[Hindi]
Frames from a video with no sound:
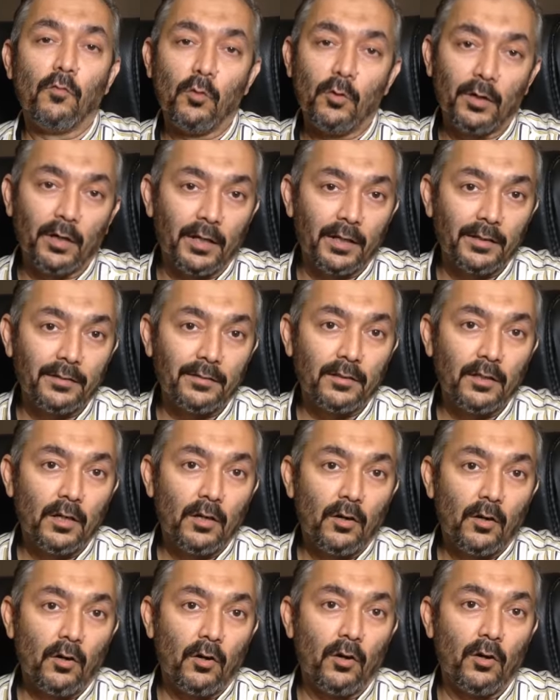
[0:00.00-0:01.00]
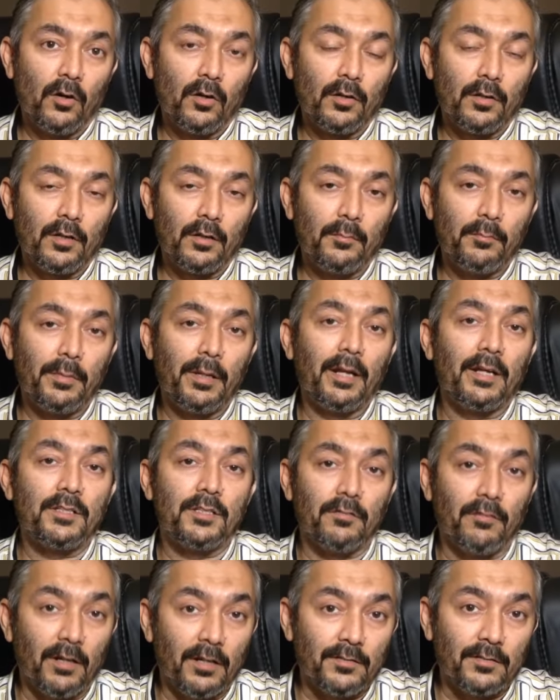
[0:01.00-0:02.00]
वो गलत और बिला
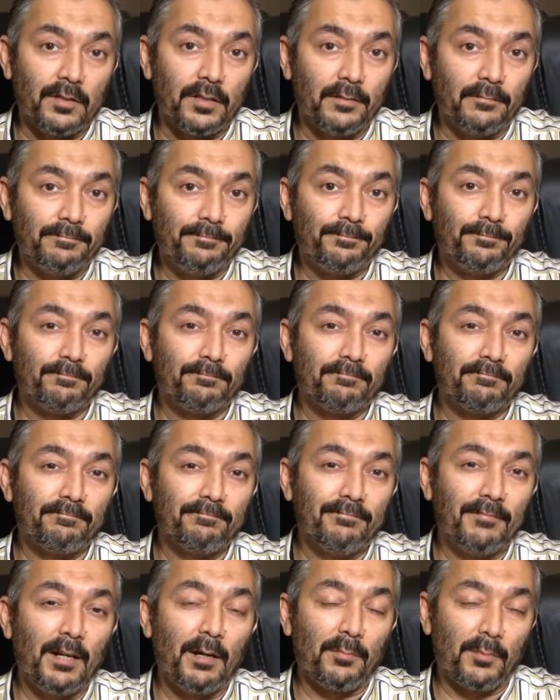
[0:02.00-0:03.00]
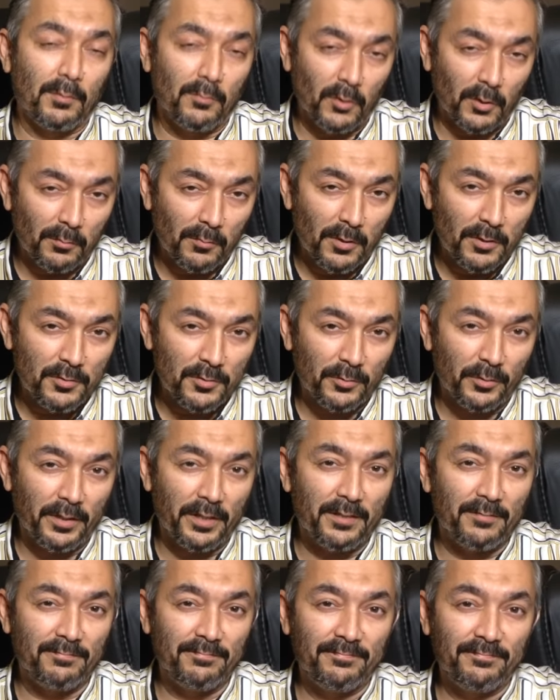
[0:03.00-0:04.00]
जवाज़ हैं आपको बहुत बहुत
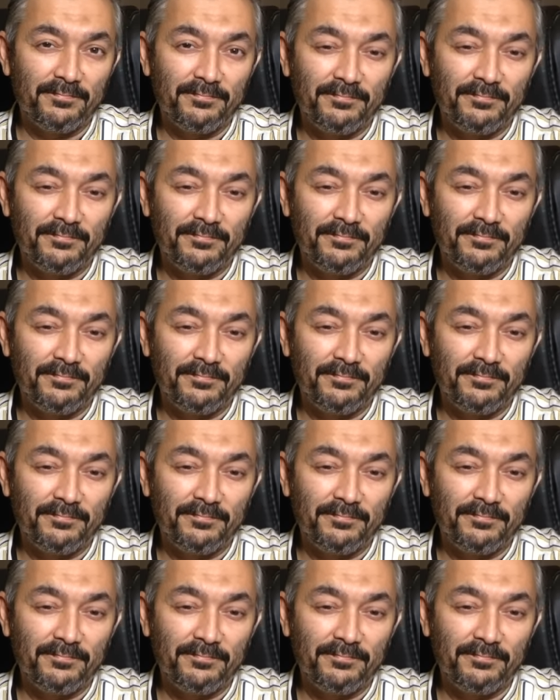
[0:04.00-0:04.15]
शुक्रिया